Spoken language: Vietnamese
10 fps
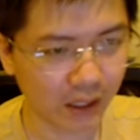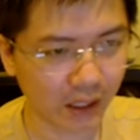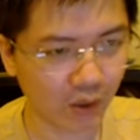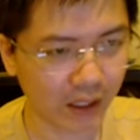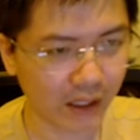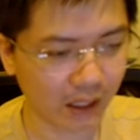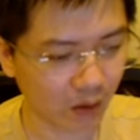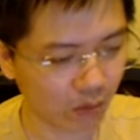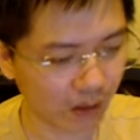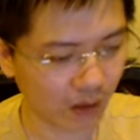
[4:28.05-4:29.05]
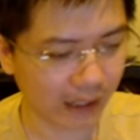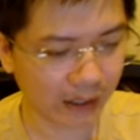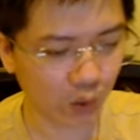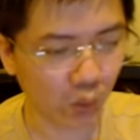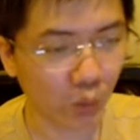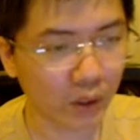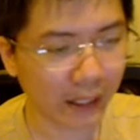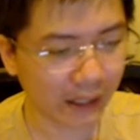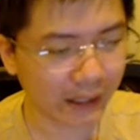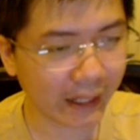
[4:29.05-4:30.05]
thì con này thành công và nó đạt đủ
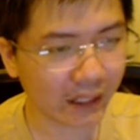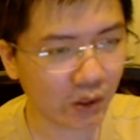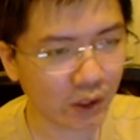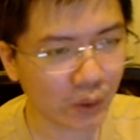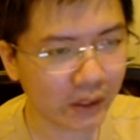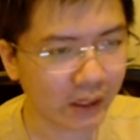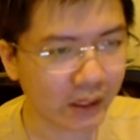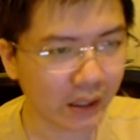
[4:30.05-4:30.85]
cái target của nó luôn